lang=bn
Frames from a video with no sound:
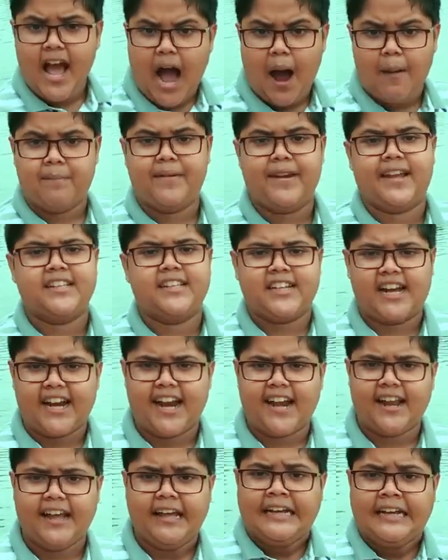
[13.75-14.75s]
আপনি কি
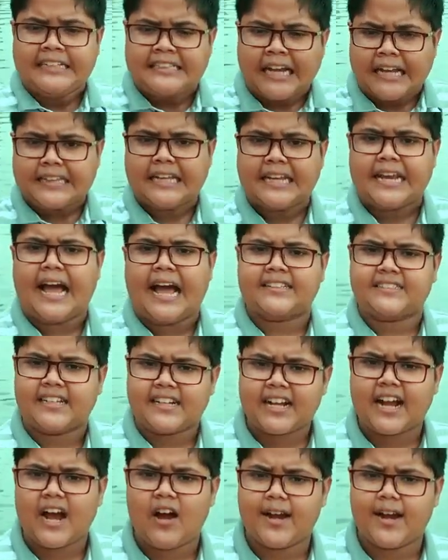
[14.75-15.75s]
জানেন সাঁতার না
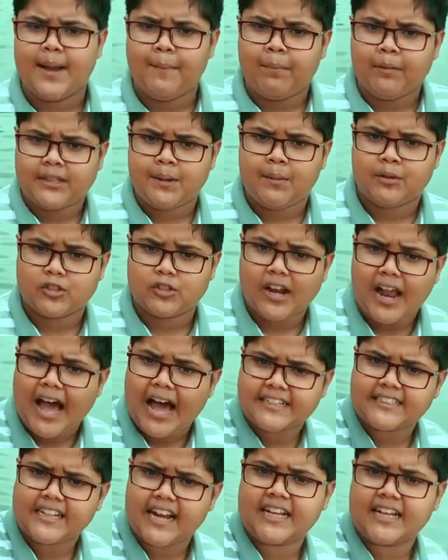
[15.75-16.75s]
জানার কারণে প্রতি বছর
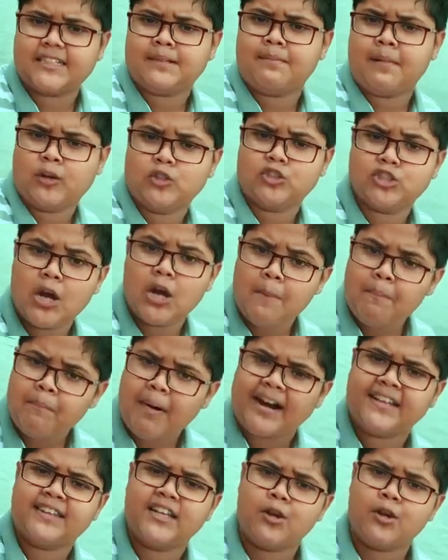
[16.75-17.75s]
হাজার হাজার মানুষ
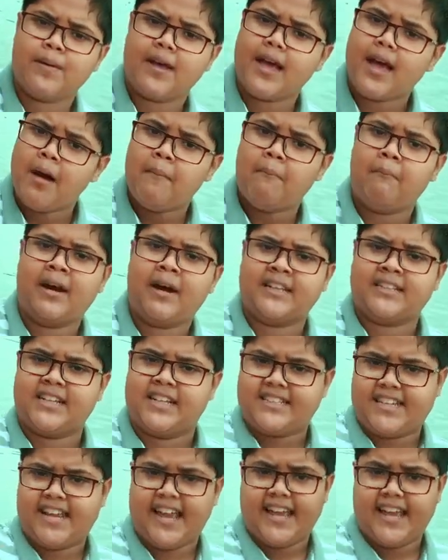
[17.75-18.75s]
পানিতে ডুবে মারা
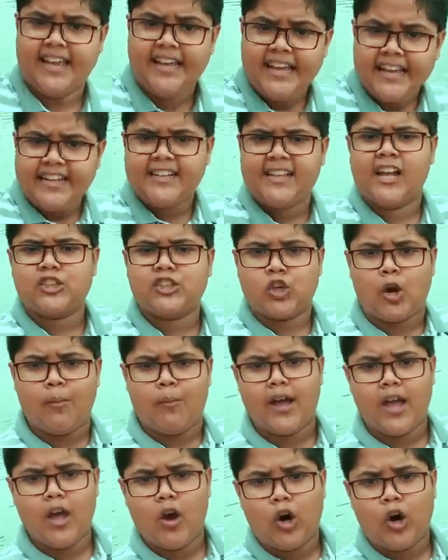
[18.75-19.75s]
যাচ্ছে ঈদের
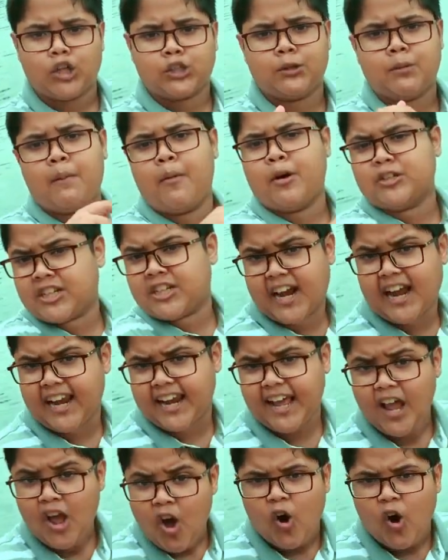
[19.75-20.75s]
সময় অথবা
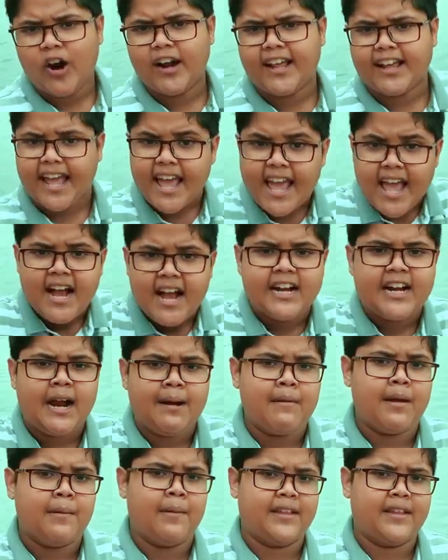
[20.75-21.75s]
বর্ষাকালে অনেকেই
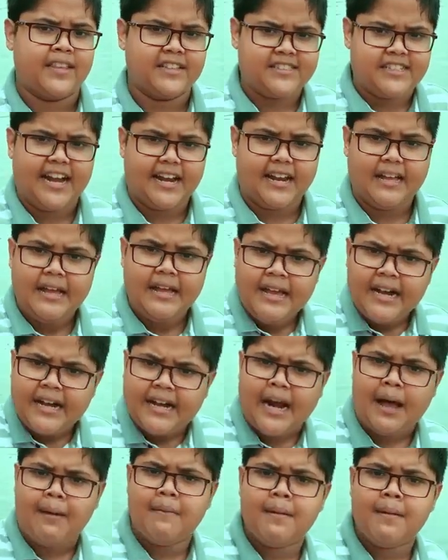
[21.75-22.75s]
গ্রামের বাড়িতে যান
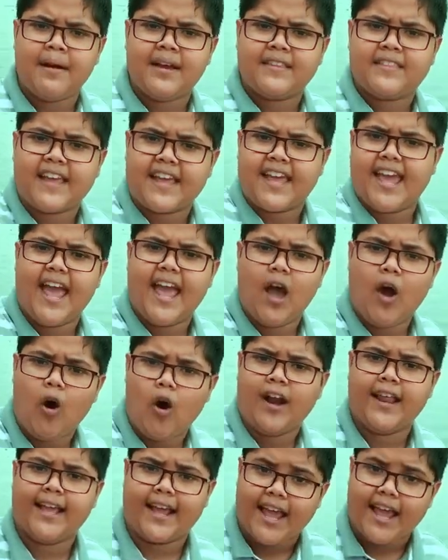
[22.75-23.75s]
গ্রামের বাড়িতে গিয়ে
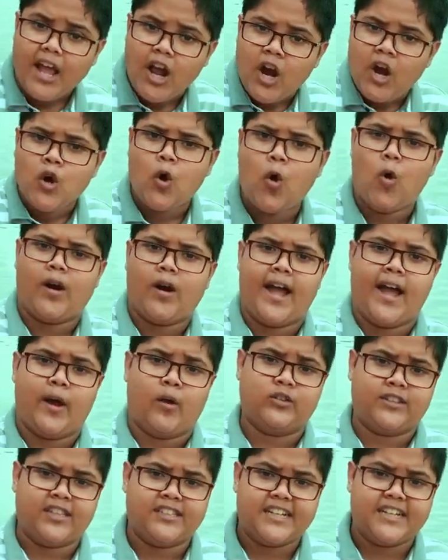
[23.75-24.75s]
অনেকেই নৌকায়
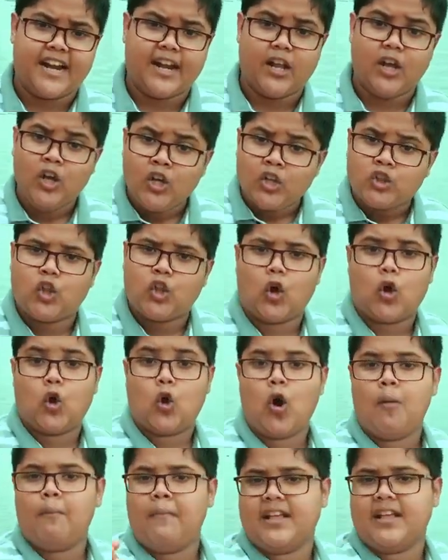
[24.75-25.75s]
ঘুরতে চান দক্ষ
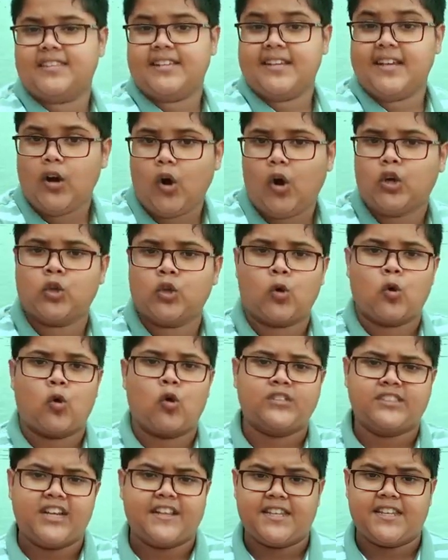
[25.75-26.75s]
মাঝি অদক্ষ
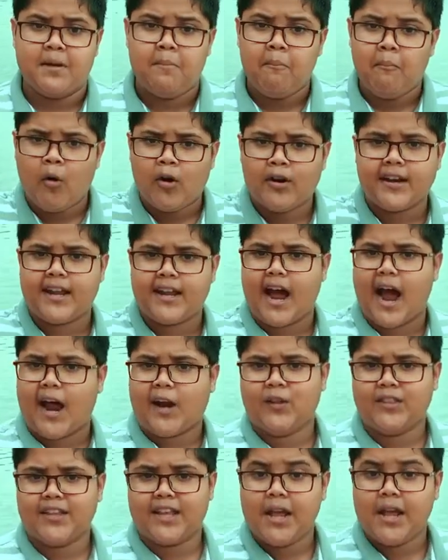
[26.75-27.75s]
যাত্রী মনের
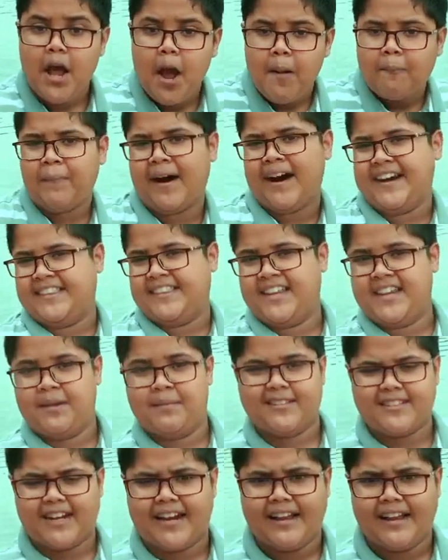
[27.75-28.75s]
আনন্দেই পানিতে
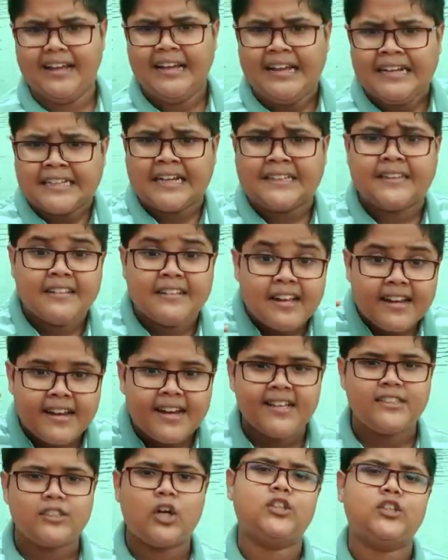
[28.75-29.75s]
নেমে যান সাঁতার যে
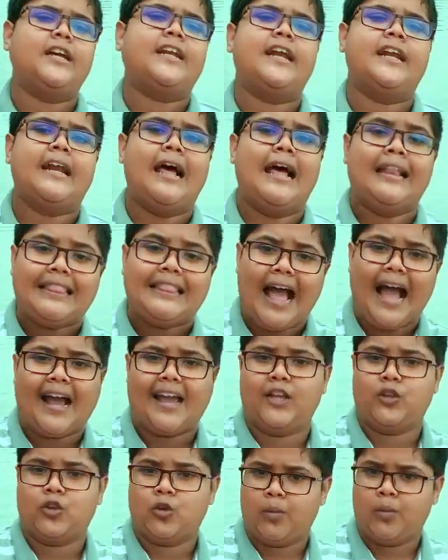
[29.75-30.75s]
নিজেও জানেন না তা
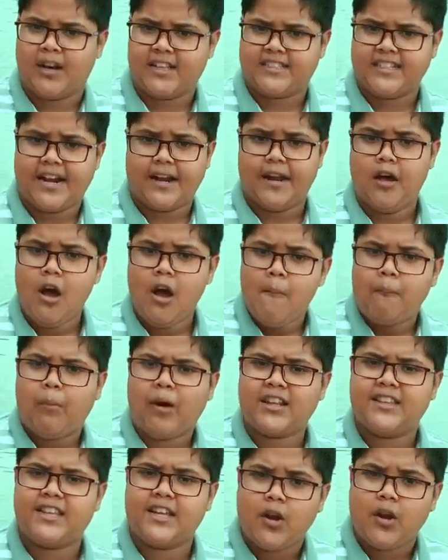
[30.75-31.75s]
কিন্তু ভুলে যান
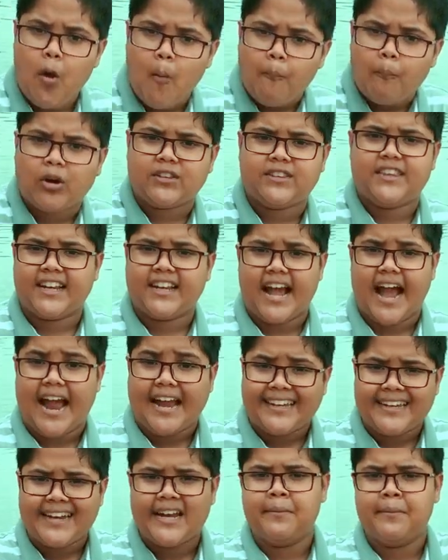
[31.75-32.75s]
পরদিন পত্রিকায়
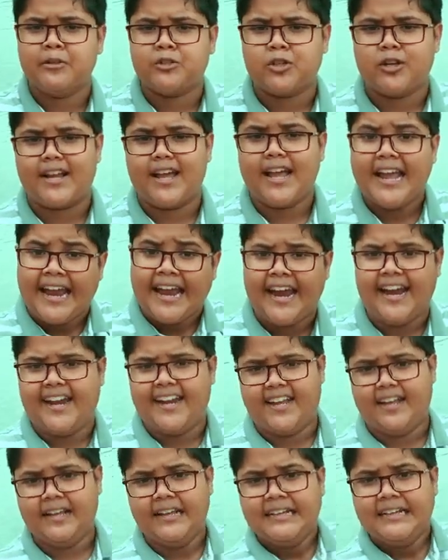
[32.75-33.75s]
টেলিভিশনে
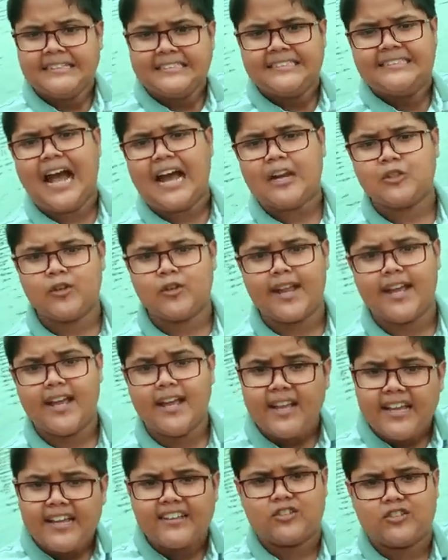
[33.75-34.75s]
হেডিং যা শুনে
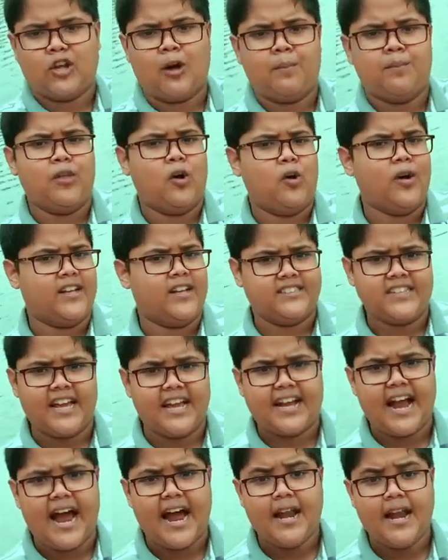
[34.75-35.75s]
স্তব্ধ হয়ে যায়
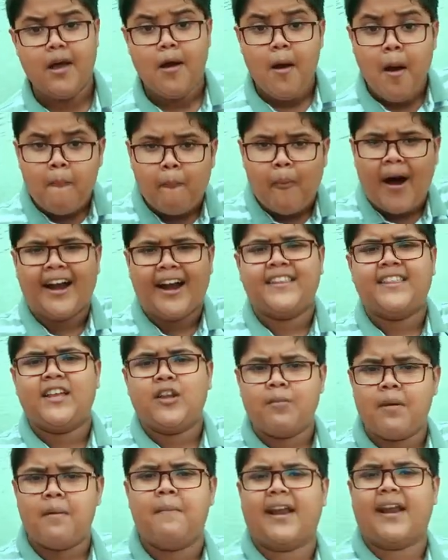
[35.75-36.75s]
কারণ পানিতে
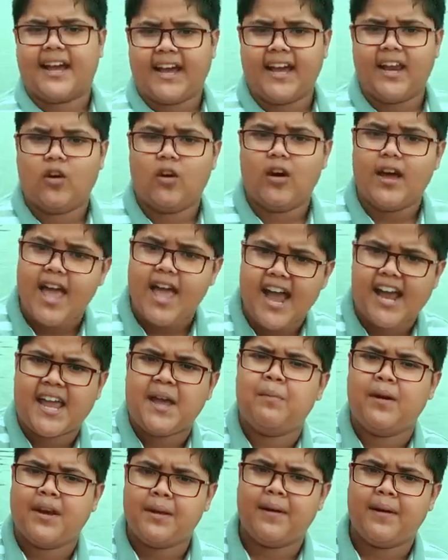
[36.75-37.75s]
রূপে মারা গেল একই
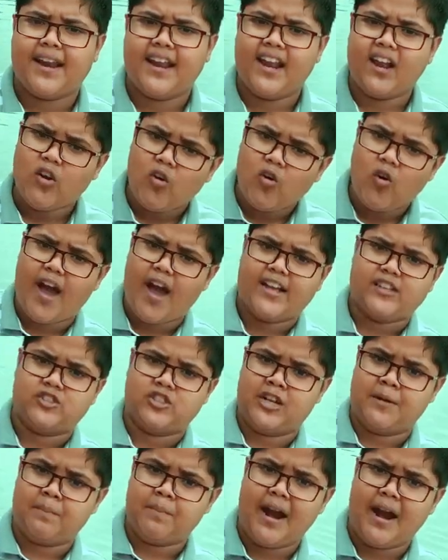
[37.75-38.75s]
পরিবারের
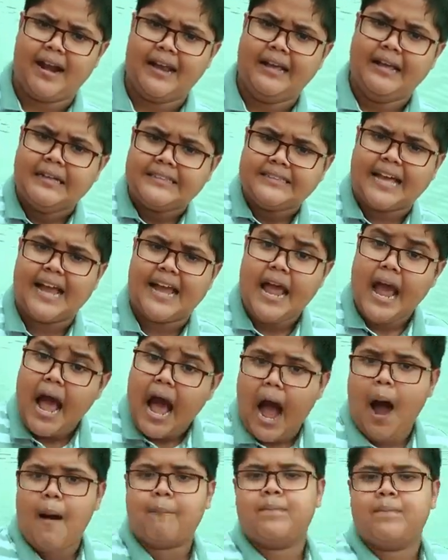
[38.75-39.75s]
কয়েকজনের প্রাণ তাই
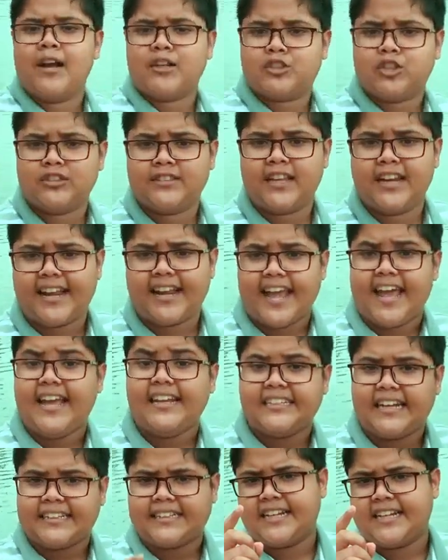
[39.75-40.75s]
আপনার সন্তানকে
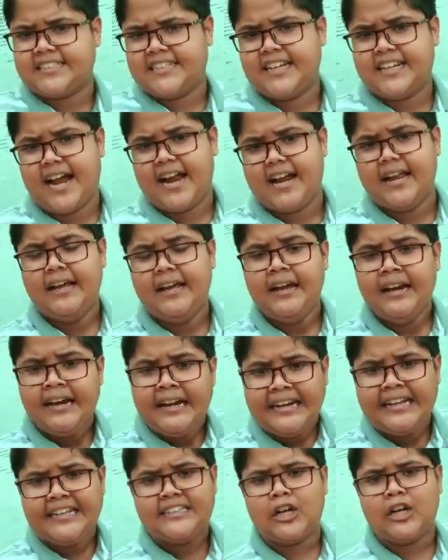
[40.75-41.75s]
সাঁতার শেখান
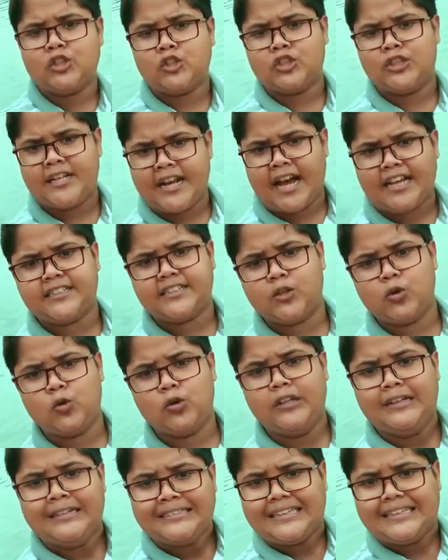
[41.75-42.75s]
নিজেও যদি না জানুন
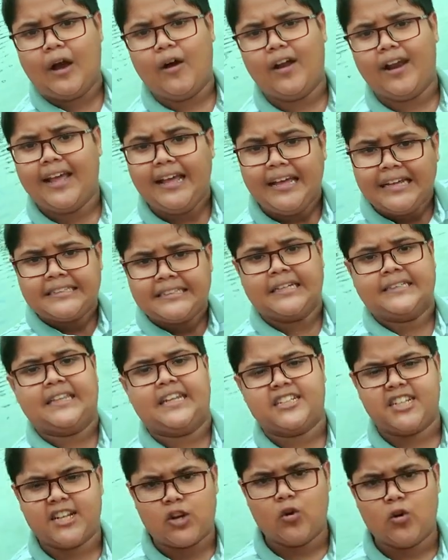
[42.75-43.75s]
তাহলে
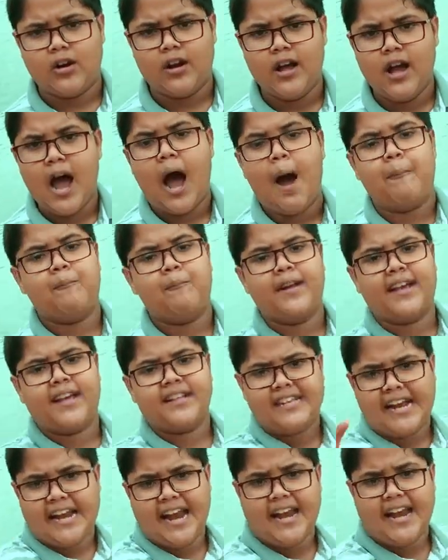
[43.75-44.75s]
সাঁতার শিখুন আপনি কি
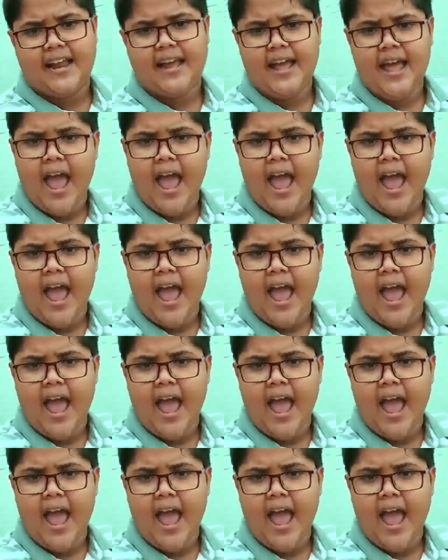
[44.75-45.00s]
জানেন